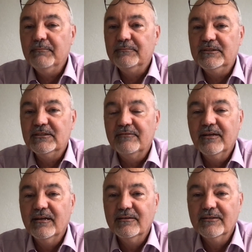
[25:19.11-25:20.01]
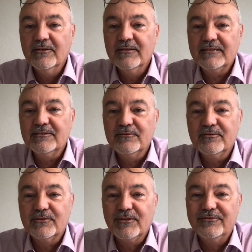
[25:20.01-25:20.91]
même si j'avais un, accent
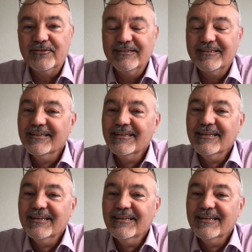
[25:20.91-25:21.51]
francophone.